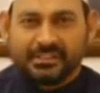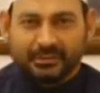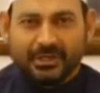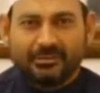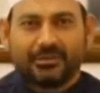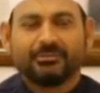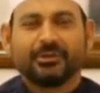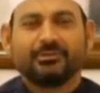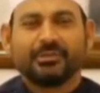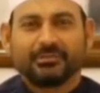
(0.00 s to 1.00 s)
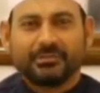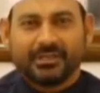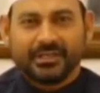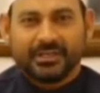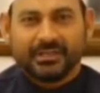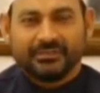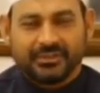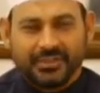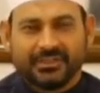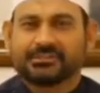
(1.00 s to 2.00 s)
சிறுபான்மை பெரும்பான்மை என்ற
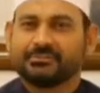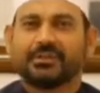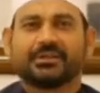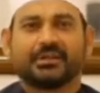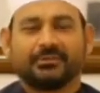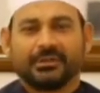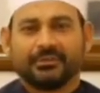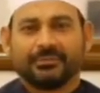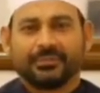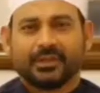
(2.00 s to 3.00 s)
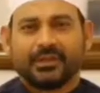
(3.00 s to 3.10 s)
வித்தியாசம் பார்க்காமல்